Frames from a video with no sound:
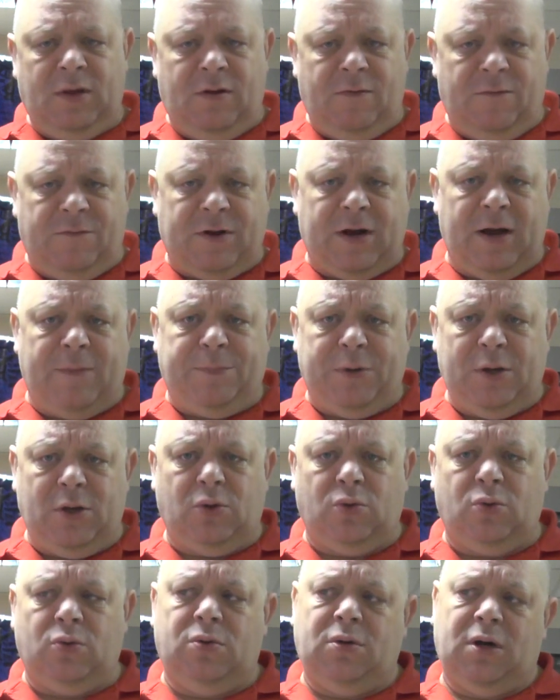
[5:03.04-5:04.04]
в
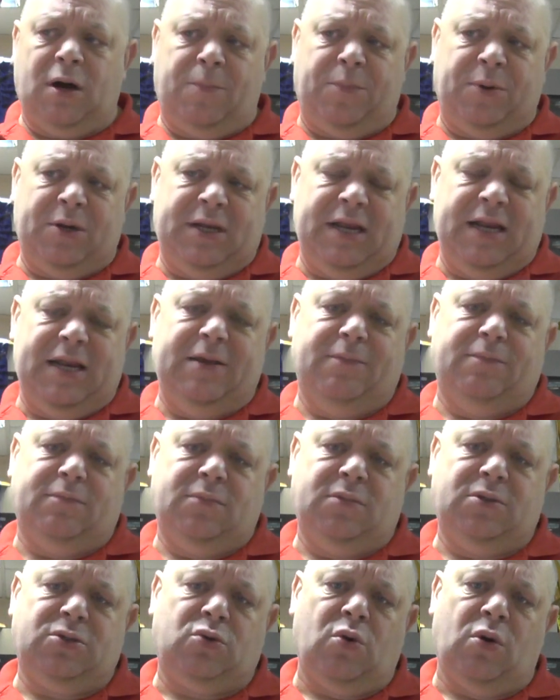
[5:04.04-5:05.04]
копилку,
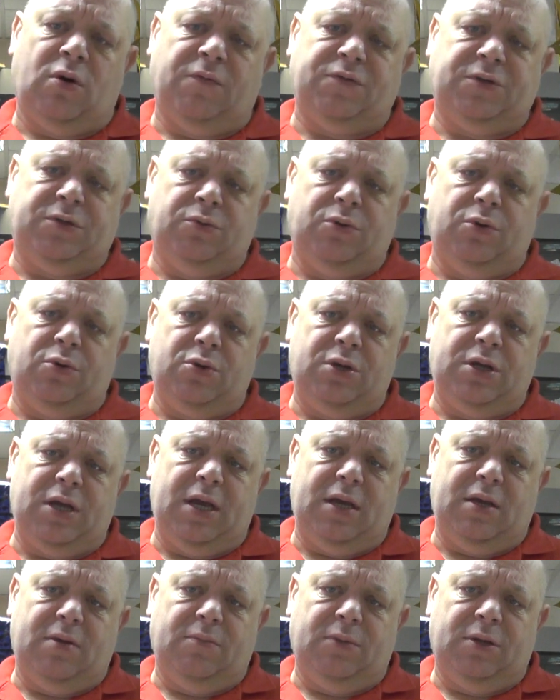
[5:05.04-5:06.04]
определим, сколько всего
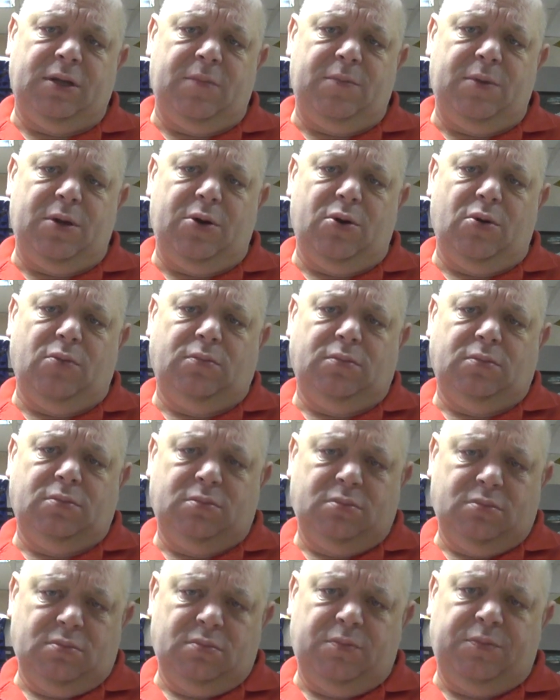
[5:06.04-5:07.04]
людей мы наберем,
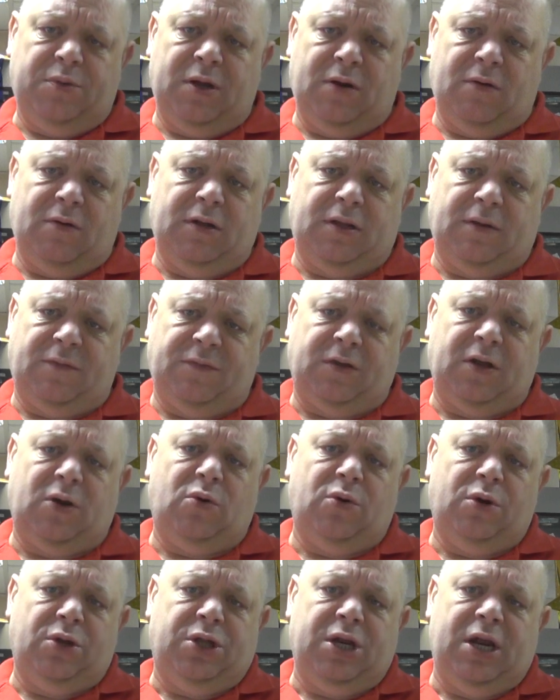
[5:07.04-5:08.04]
первое, там,
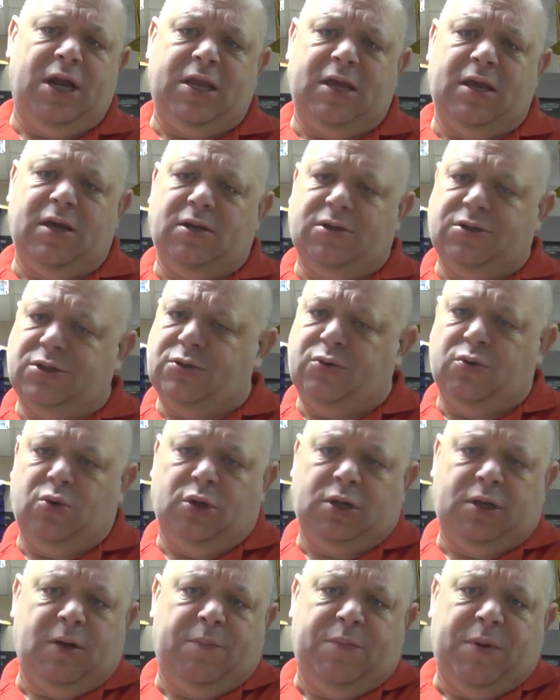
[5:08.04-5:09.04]
второе, третье,
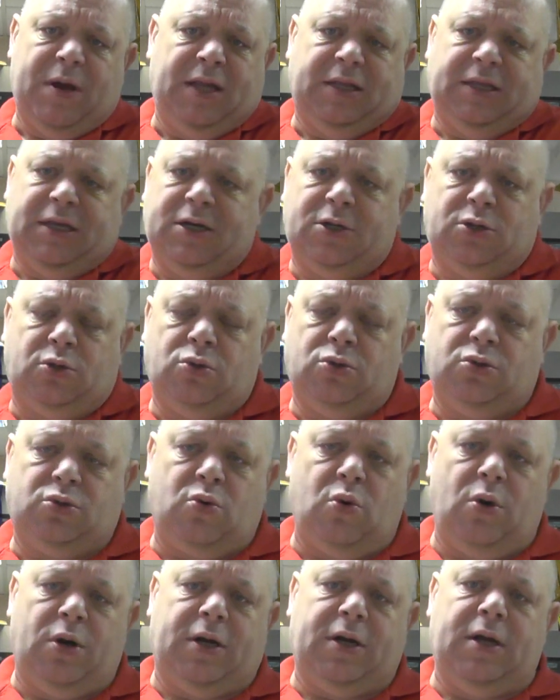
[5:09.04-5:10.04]
четвертое, пятое, кто,
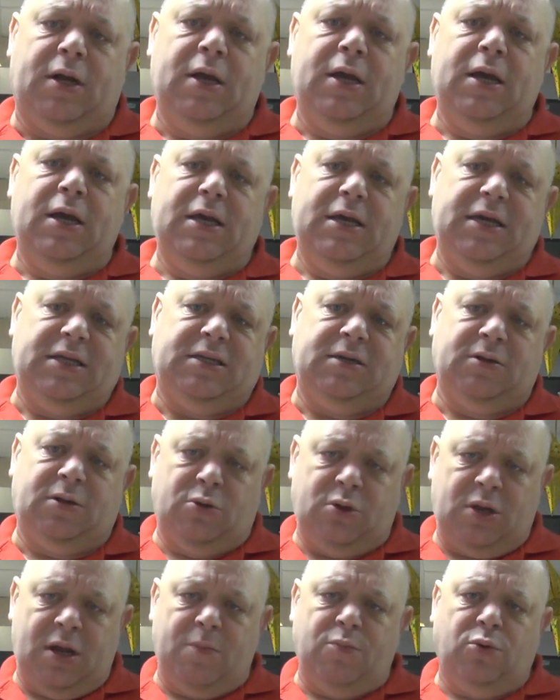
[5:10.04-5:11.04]
сколько. Если
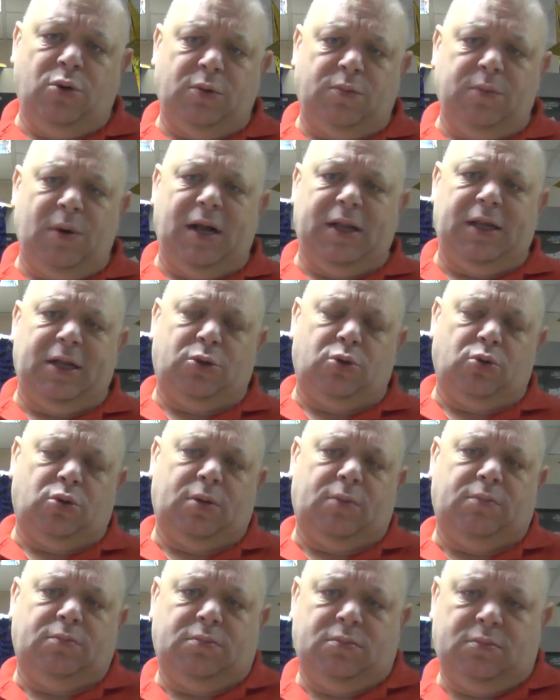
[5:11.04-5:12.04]
людей будет мало, то
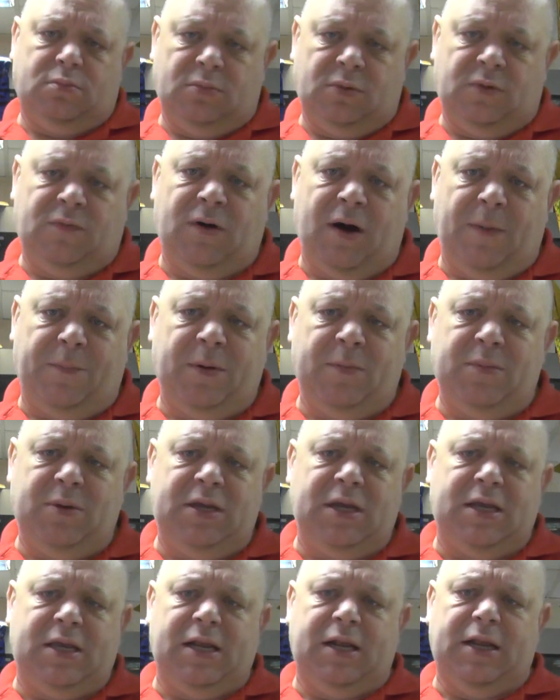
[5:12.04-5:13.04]
там два
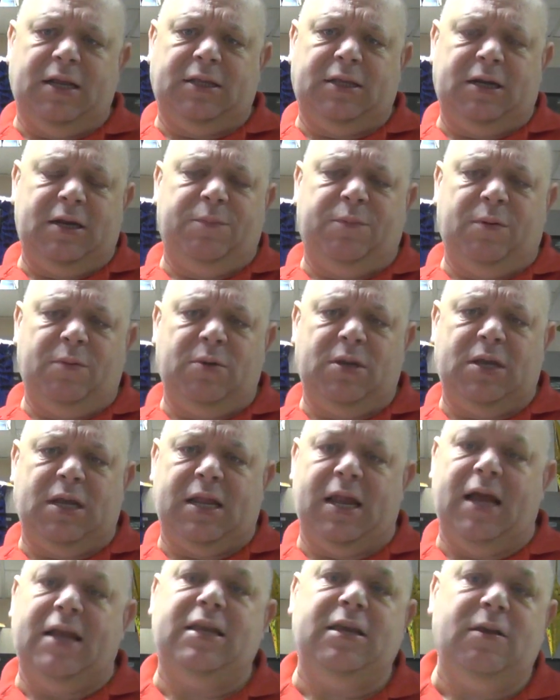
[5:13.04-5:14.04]
победителя, три
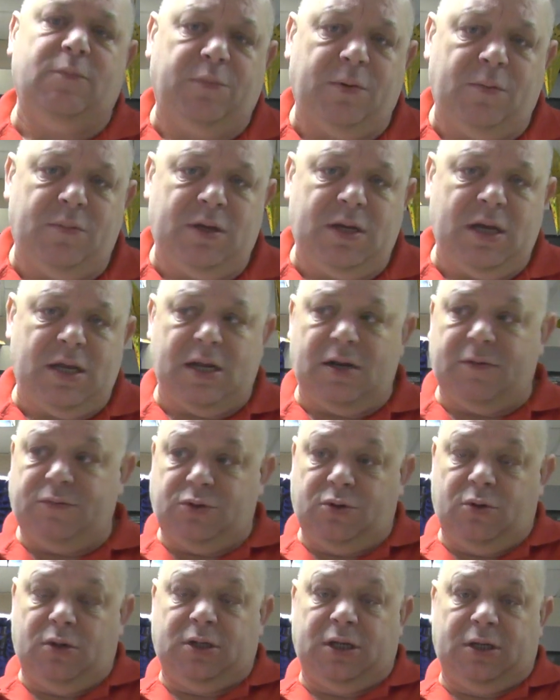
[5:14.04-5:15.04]
победителя, один победитель.
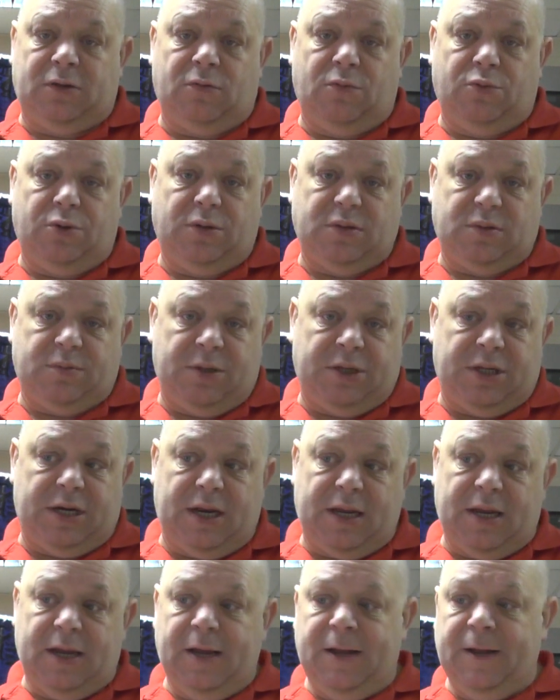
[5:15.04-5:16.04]
Все от этого будем
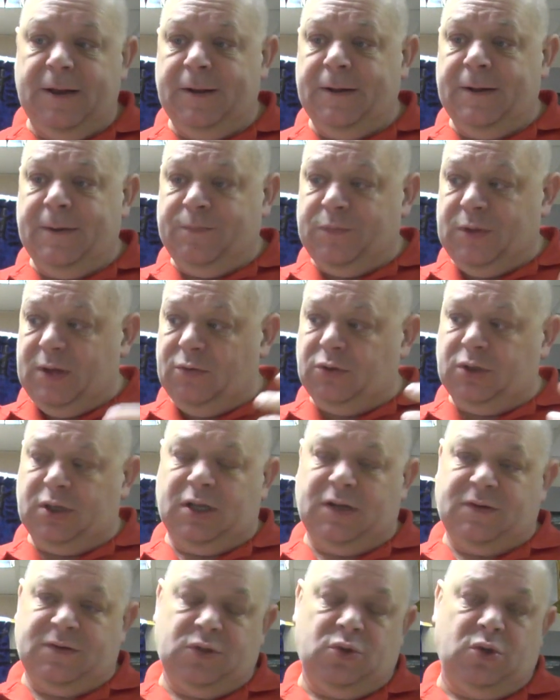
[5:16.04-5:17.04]
смотреть. И вот
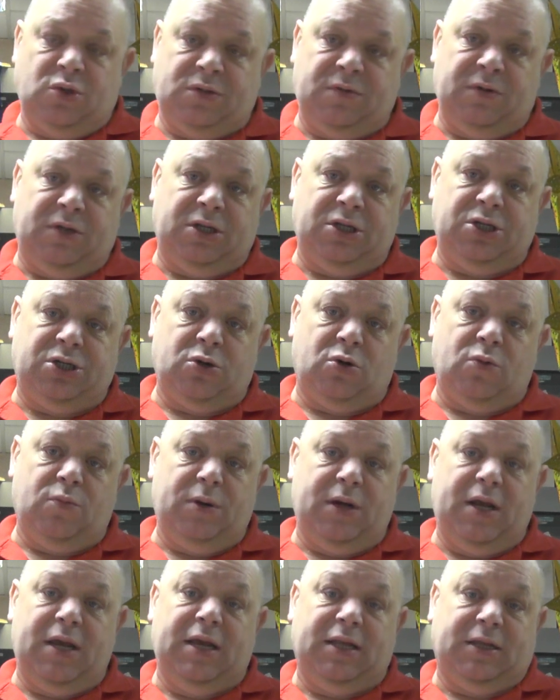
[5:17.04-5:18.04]
этот взнос 2000
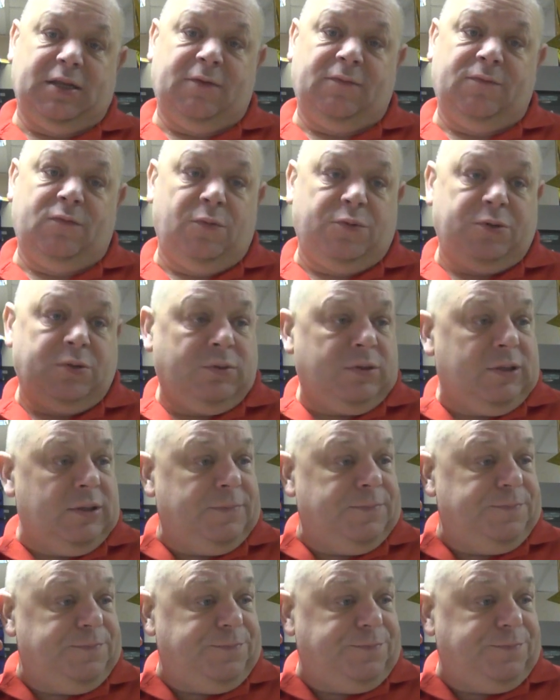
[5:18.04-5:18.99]
рублей, это, в общем-то,